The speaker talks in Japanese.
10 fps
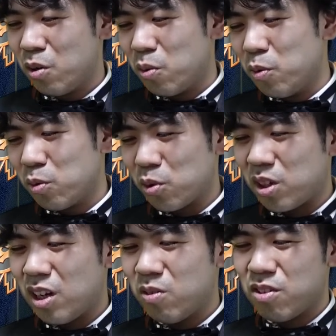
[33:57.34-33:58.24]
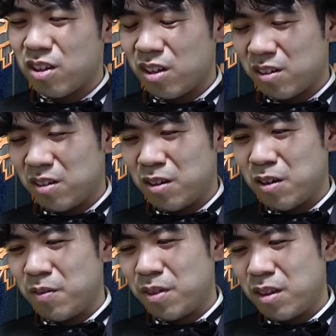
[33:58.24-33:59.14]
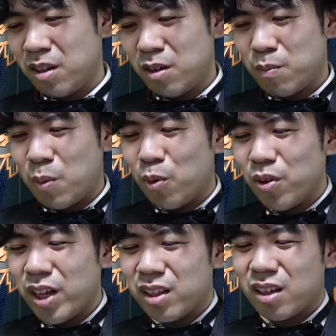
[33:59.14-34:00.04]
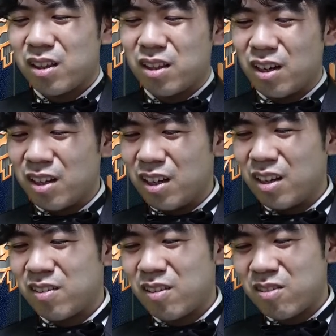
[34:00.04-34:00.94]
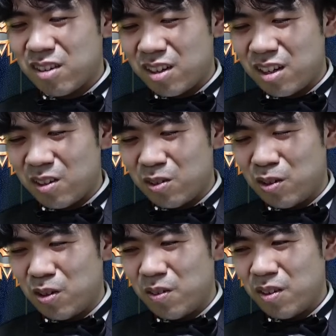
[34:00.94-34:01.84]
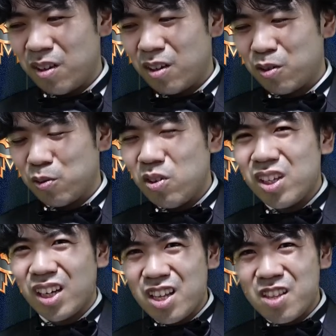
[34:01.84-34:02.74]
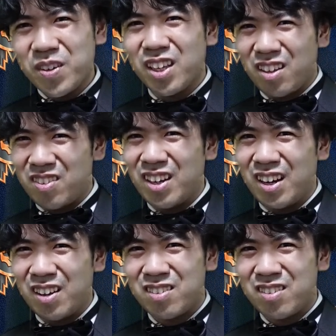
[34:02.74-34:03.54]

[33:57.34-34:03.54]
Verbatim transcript: 思う時あるんじゃないかな。まあモダンだったらねさすがにそう浮いた1マナでさ